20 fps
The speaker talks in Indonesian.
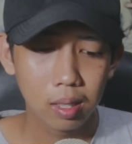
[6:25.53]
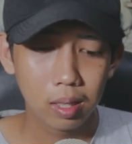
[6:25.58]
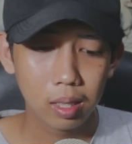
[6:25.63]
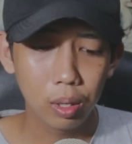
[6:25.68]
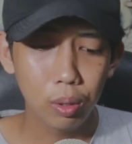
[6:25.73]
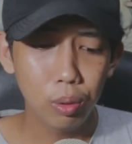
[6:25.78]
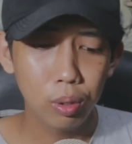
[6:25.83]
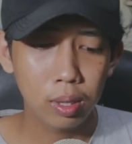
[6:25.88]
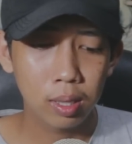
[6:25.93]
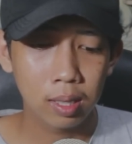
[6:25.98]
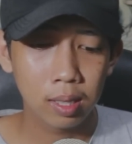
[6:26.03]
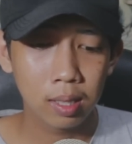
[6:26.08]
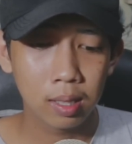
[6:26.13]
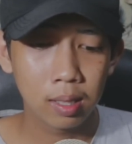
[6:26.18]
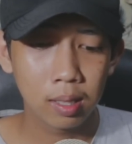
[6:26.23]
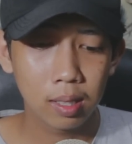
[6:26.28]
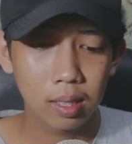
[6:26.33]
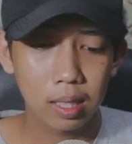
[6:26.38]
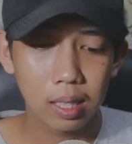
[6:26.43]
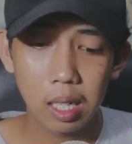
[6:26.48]
Terus
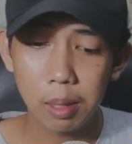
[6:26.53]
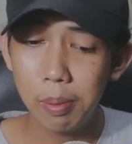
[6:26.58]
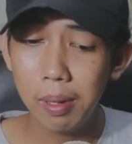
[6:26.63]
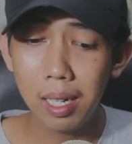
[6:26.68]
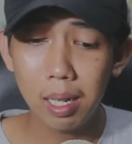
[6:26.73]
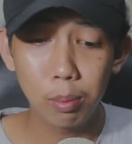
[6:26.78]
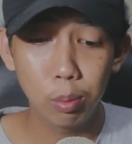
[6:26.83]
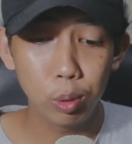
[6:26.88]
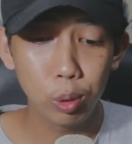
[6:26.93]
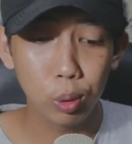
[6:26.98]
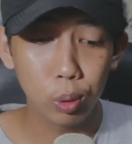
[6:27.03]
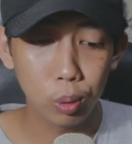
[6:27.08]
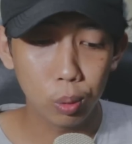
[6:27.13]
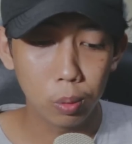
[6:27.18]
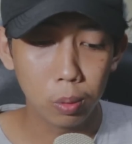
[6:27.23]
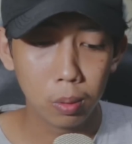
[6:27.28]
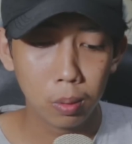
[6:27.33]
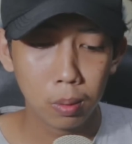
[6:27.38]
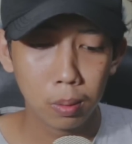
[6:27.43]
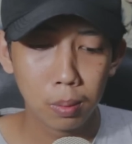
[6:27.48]
kenapa kamu
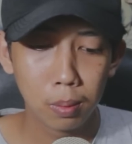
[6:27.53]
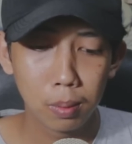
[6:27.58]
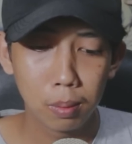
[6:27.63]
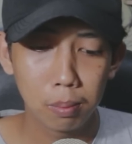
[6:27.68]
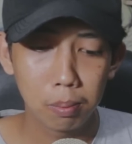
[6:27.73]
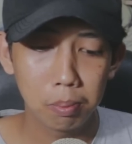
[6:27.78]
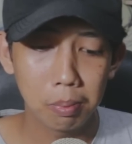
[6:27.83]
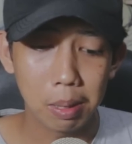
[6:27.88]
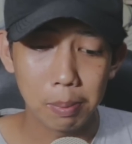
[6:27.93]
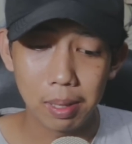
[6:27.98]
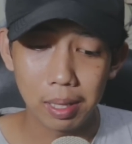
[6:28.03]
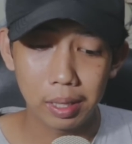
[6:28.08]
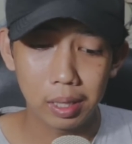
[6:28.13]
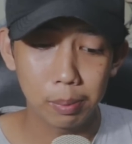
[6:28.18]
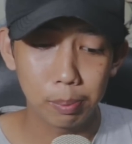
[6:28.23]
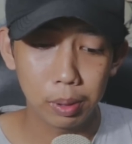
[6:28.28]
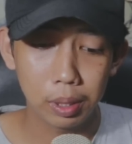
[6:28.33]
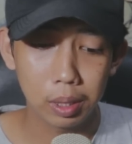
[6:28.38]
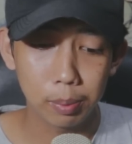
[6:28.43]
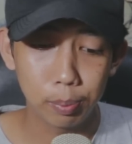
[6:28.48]
nyuruh mama
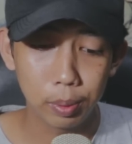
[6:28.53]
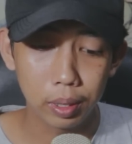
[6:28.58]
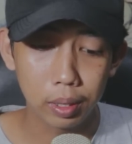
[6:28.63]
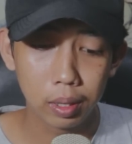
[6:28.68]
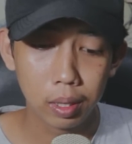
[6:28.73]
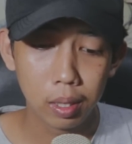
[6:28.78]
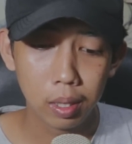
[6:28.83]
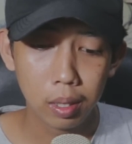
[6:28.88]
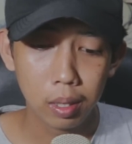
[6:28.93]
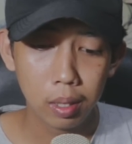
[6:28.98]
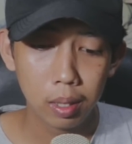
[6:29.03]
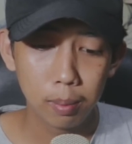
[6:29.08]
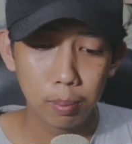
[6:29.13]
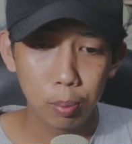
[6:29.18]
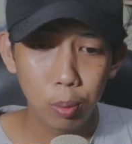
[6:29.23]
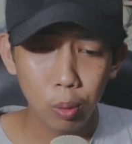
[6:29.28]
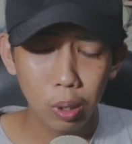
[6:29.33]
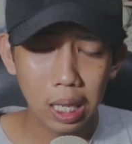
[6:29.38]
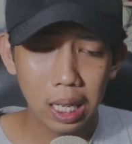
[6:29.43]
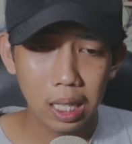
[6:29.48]
cepet-cepet
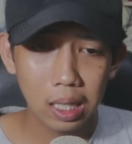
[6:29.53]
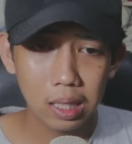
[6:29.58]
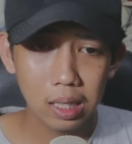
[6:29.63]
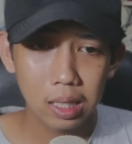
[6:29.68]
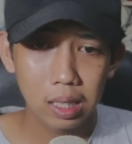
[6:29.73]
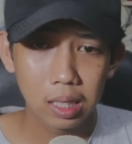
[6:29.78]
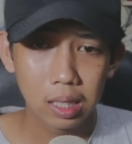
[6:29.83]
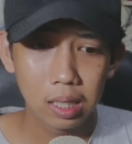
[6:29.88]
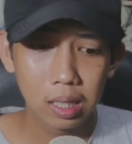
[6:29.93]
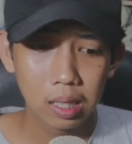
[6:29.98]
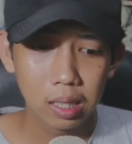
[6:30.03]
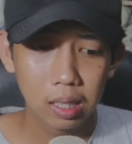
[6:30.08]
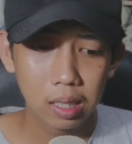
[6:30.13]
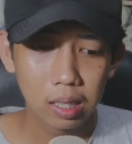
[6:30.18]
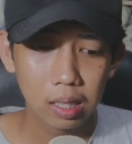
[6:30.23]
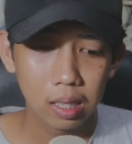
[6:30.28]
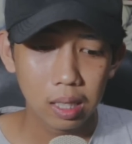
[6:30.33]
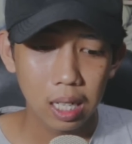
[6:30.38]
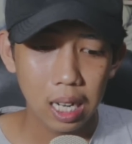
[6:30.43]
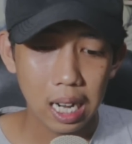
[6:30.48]
pulang?
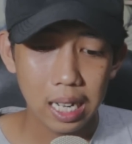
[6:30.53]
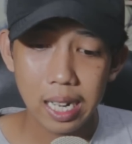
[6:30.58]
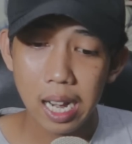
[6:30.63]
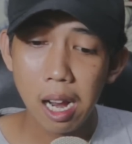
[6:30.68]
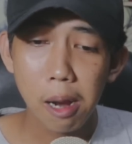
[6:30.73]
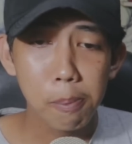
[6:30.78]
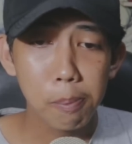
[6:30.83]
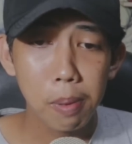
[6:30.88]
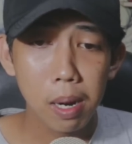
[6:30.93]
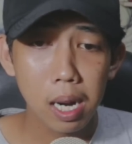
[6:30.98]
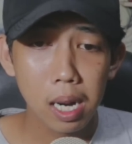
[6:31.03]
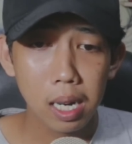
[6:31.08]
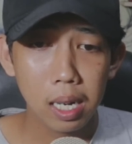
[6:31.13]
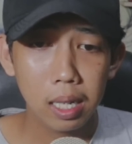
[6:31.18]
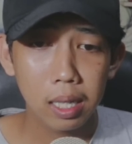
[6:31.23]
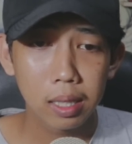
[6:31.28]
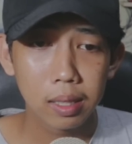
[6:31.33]
Ada apa?